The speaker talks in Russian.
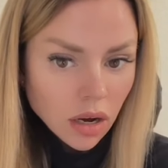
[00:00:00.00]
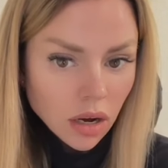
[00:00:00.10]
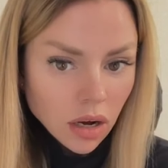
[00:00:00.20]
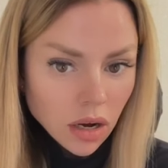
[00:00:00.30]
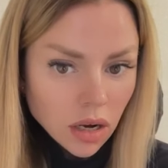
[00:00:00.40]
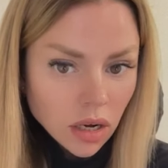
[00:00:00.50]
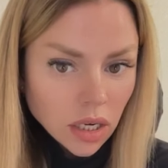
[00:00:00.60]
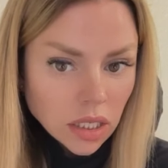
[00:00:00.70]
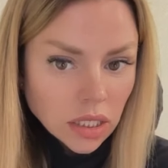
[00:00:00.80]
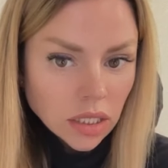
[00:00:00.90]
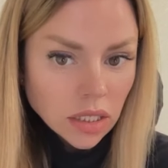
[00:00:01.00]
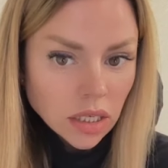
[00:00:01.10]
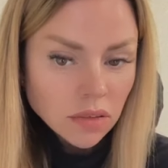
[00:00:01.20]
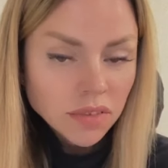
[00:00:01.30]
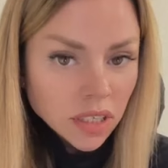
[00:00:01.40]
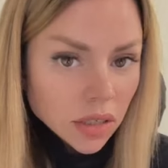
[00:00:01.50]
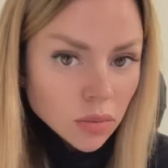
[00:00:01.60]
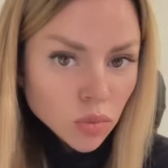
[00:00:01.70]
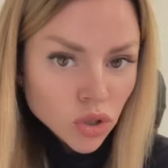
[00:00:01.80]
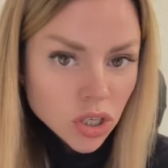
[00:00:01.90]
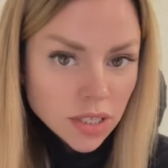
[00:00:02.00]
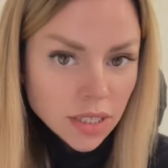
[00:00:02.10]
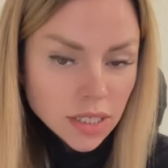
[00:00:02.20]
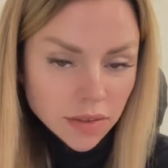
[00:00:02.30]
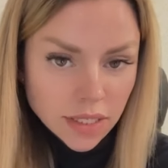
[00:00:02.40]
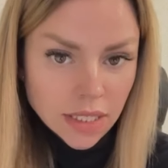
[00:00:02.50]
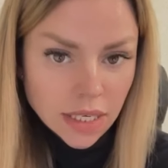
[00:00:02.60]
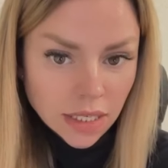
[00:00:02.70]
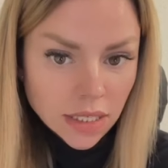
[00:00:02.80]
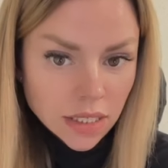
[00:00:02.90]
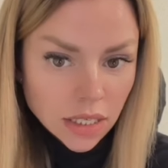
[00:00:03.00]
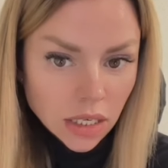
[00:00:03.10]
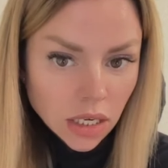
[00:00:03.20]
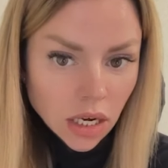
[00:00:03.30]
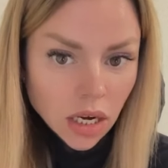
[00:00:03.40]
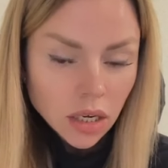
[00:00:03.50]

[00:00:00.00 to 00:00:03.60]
А, вы можете на своей странице